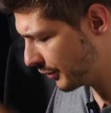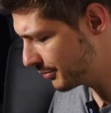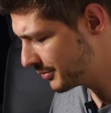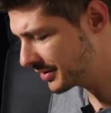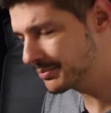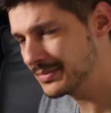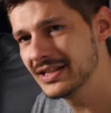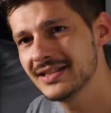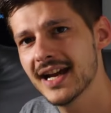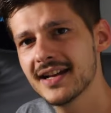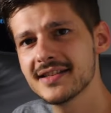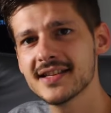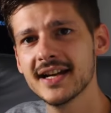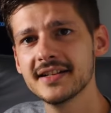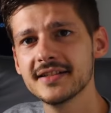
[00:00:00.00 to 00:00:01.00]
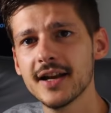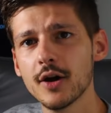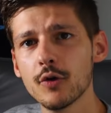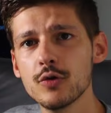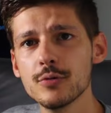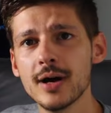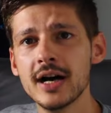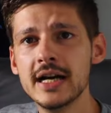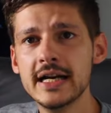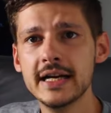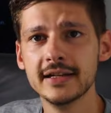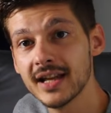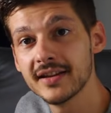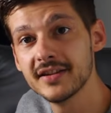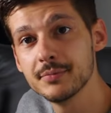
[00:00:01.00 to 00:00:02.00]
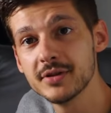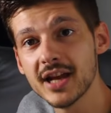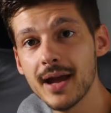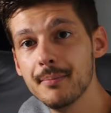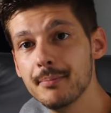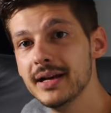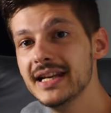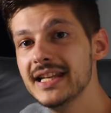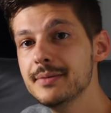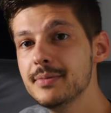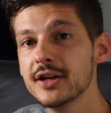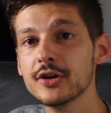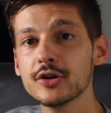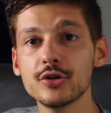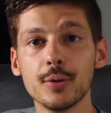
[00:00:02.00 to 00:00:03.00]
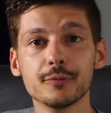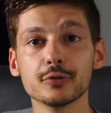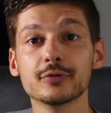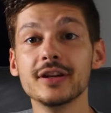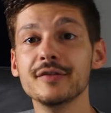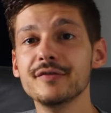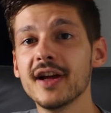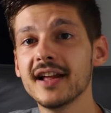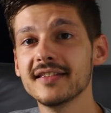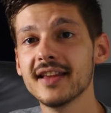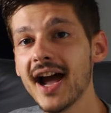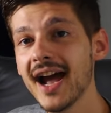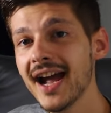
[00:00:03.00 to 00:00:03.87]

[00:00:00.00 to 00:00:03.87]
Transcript: informiert mich derzeit darüber, dass ich mit einem beliebigen Knopfdruck den Fernseher